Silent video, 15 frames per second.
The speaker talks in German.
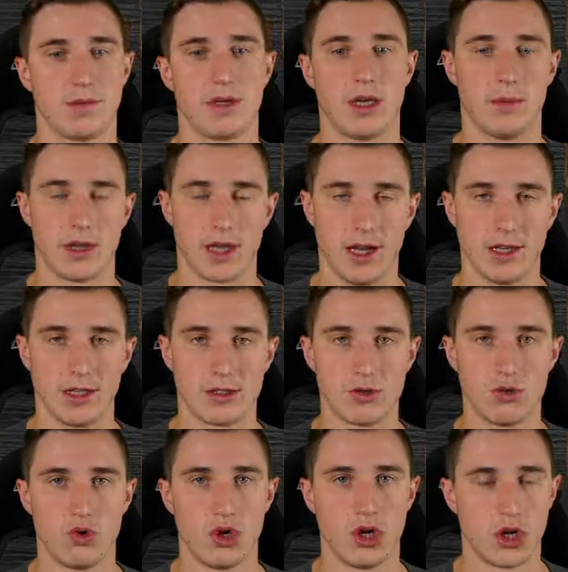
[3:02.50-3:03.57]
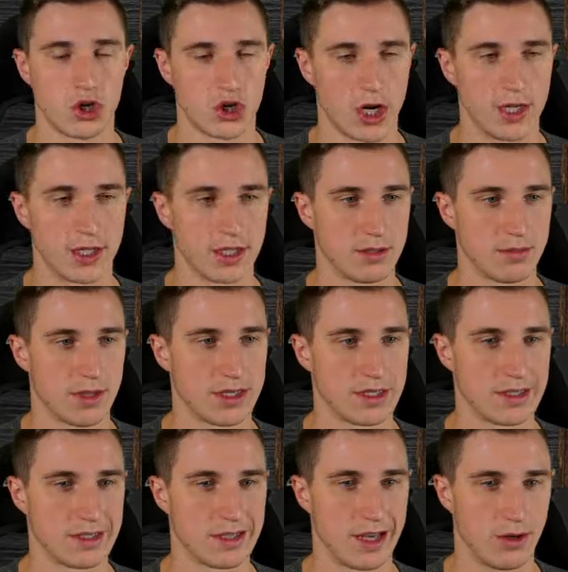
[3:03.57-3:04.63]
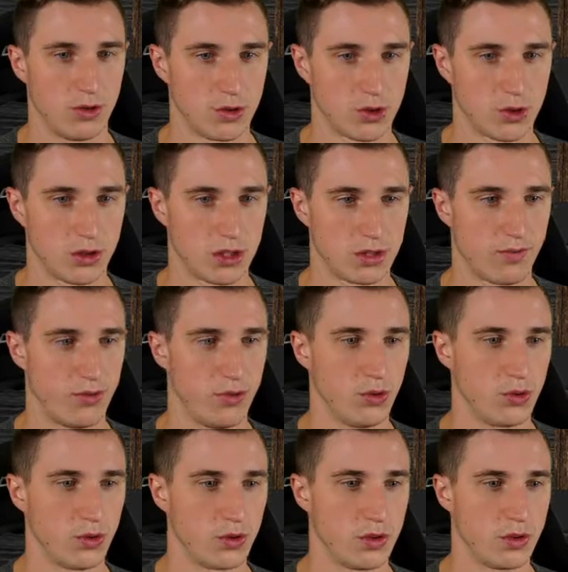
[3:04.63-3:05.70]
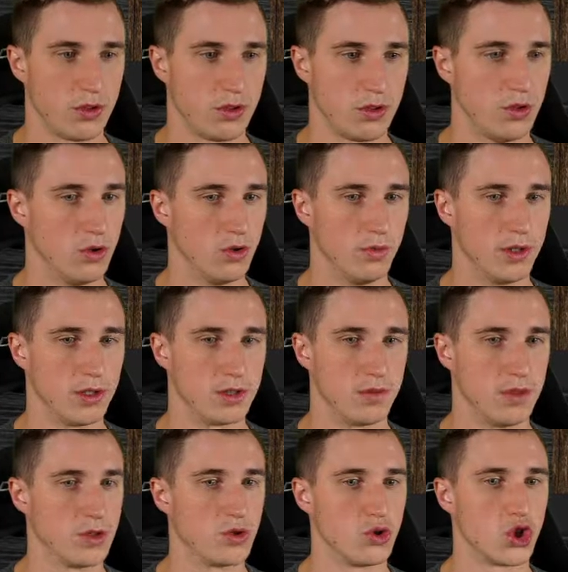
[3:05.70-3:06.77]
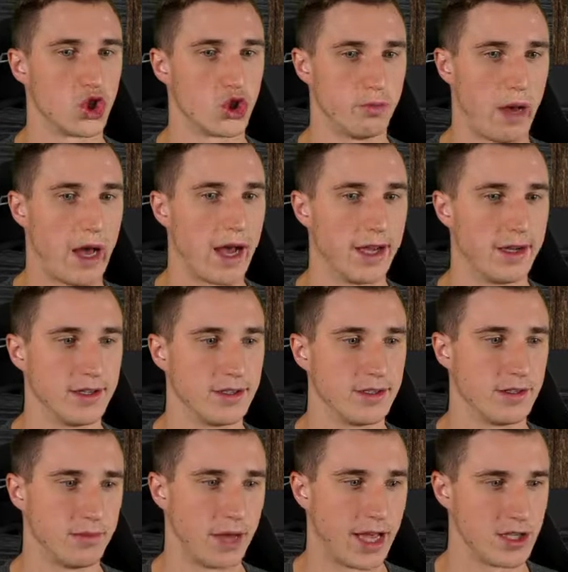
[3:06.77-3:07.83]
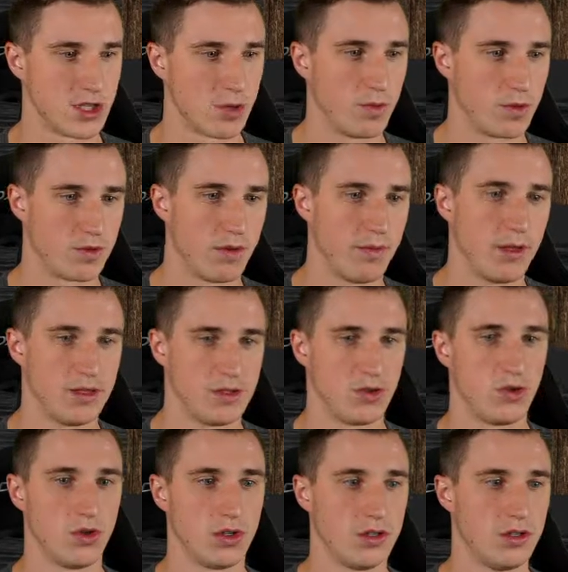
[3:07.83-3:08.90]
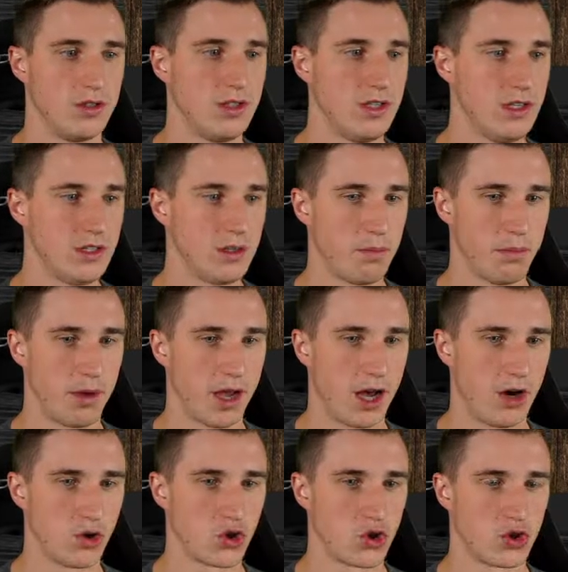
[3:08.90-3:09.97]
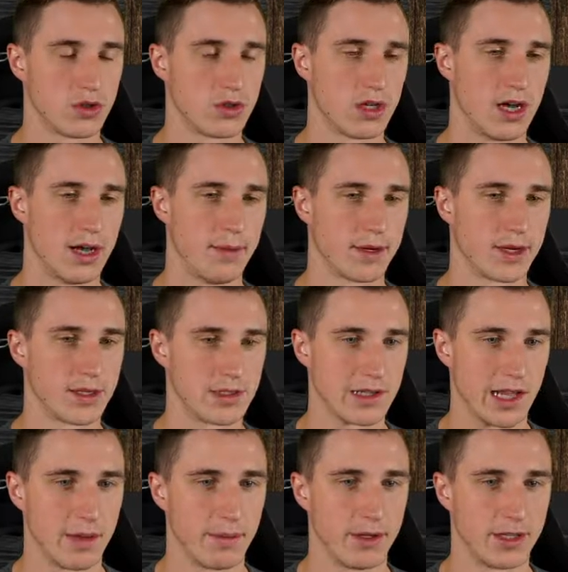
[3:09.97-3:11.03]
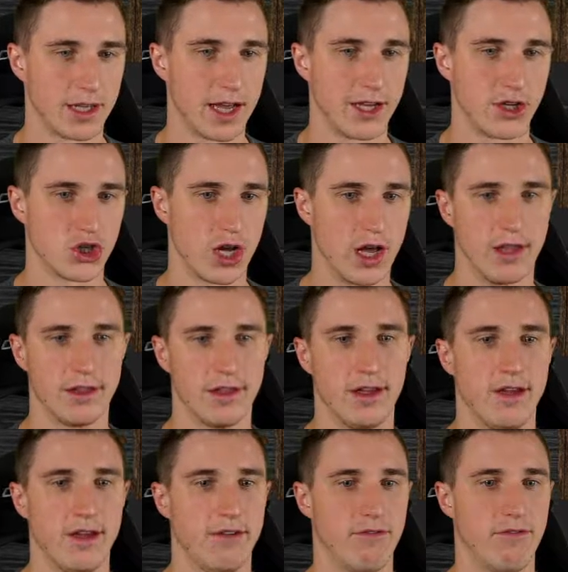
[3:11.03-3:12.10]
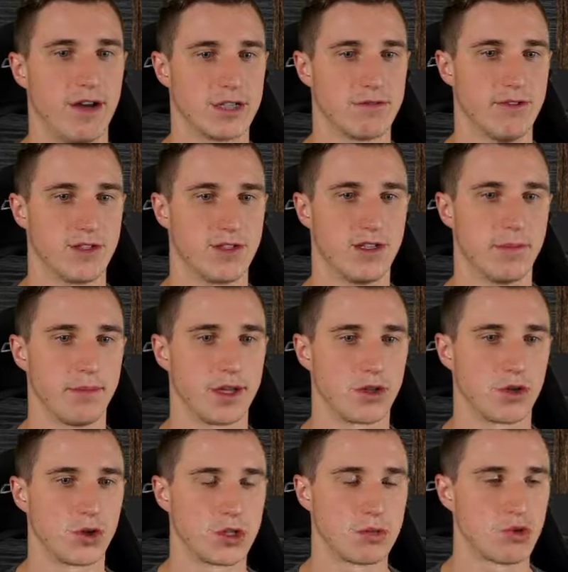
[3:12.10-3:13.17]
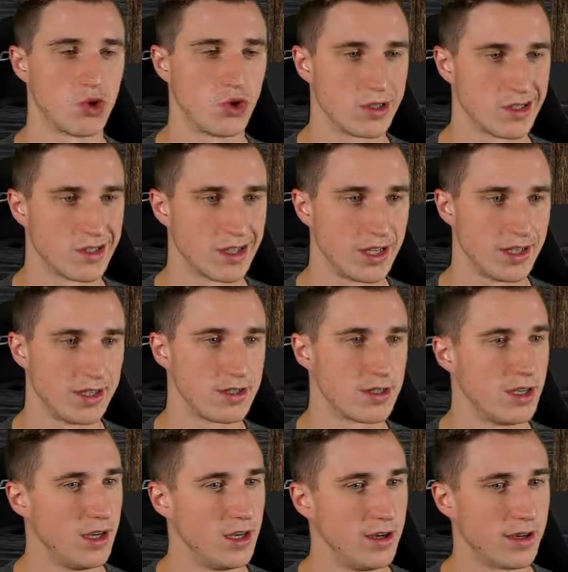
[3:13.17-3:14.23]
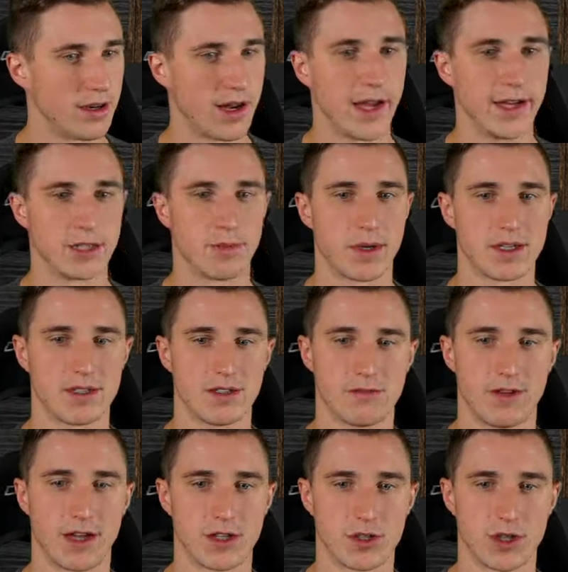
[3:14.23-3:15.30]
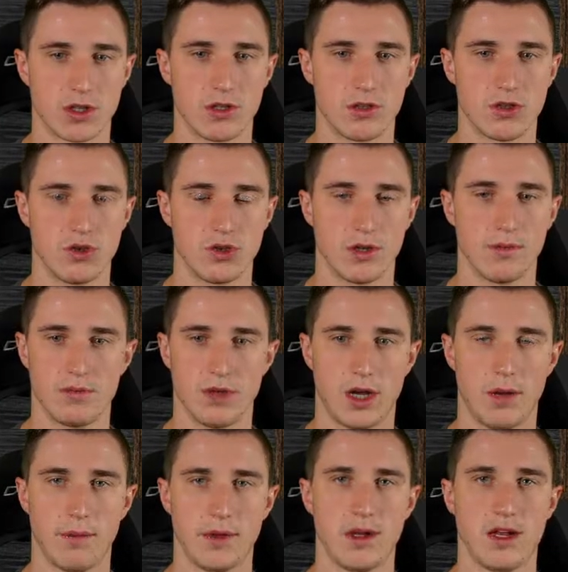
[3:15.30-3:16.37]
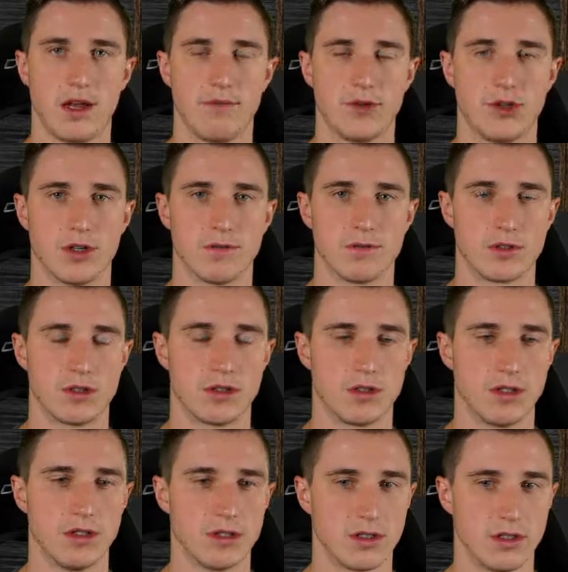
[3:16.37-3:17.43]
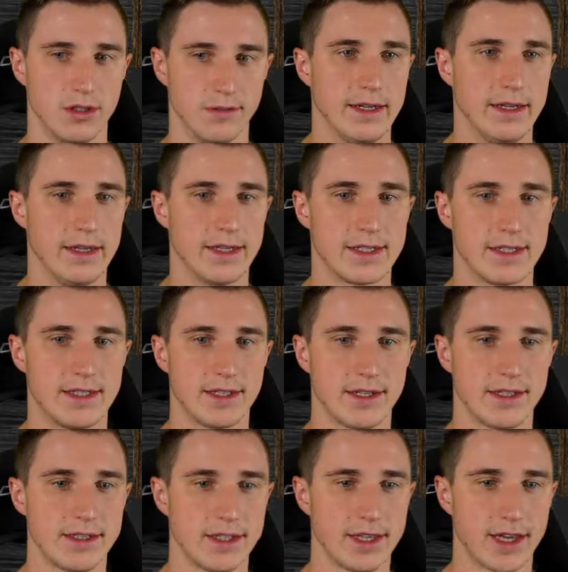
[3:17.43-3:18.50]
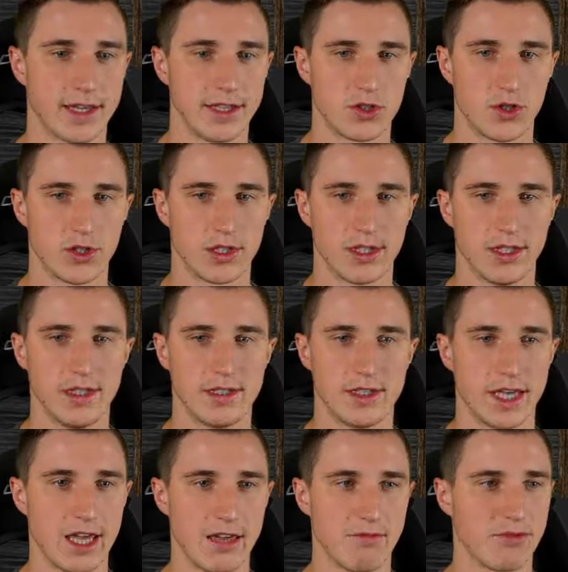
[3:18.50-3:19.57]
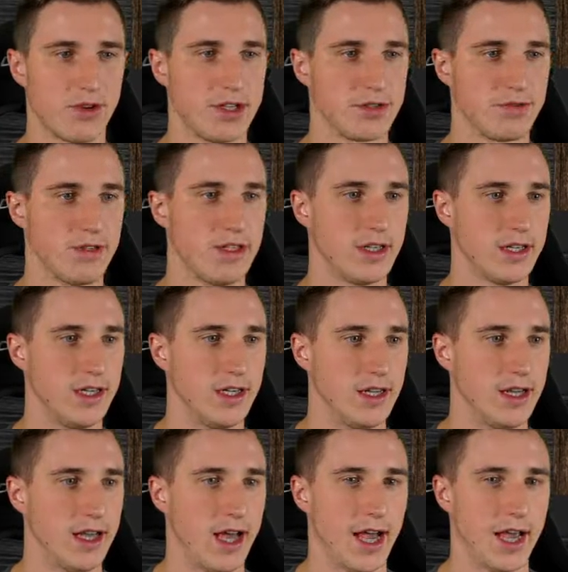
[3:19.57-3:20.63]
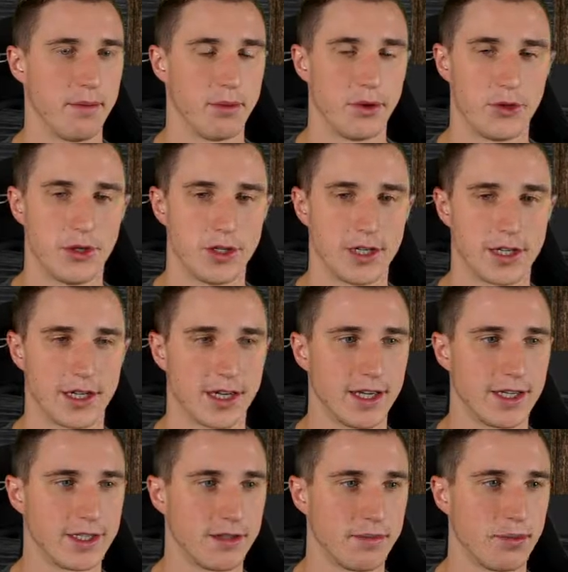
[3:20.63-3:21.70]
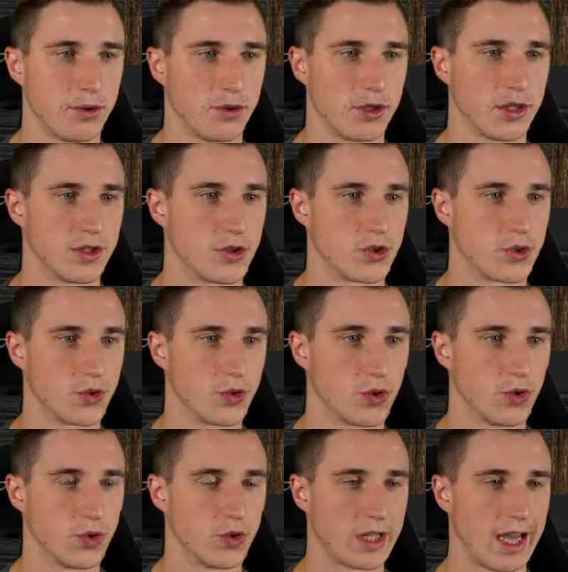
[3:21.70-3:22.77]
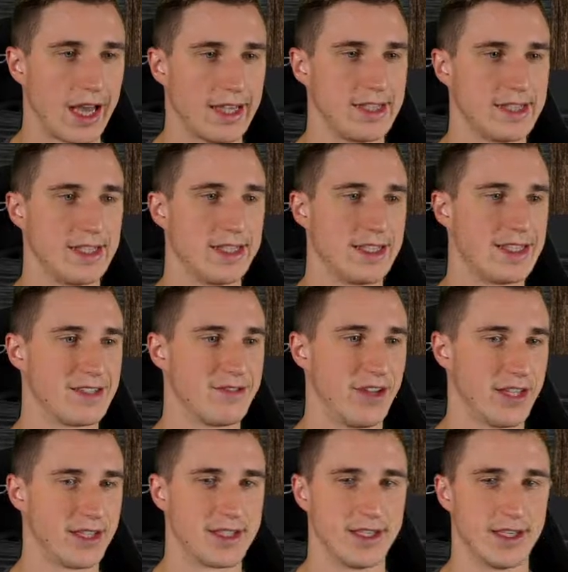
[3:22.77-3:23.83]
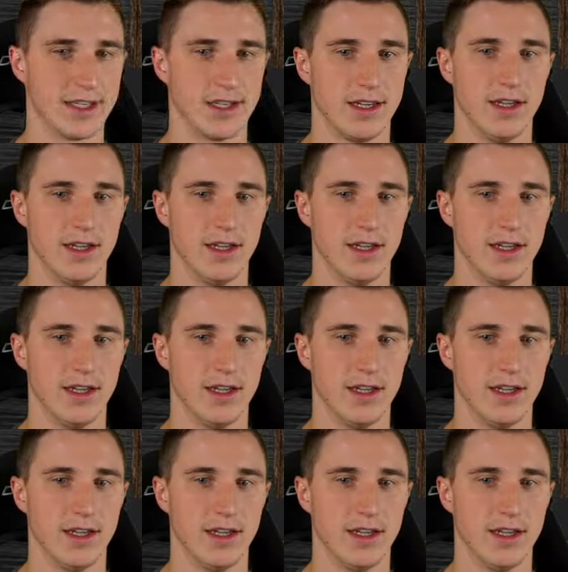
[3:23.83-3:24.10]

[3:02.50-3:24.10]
gebe ich ehrlich zu, schalte ich es meistens aus, das Pflügen, um es mir zu sparen. 1,2 Meter ist natürlich nicht berauschend, aber ganz klar bei drei Schaden, was willst du da mehr? Trotzdem schön, dass es drin ist kleines passendes Fahrzeug zu einem alpinen landwirtschafts dsc Das dritte Gerät heute ist ebenfalls wieder ein Pöttinger Gerät, der Pöttinger Synchro 3020.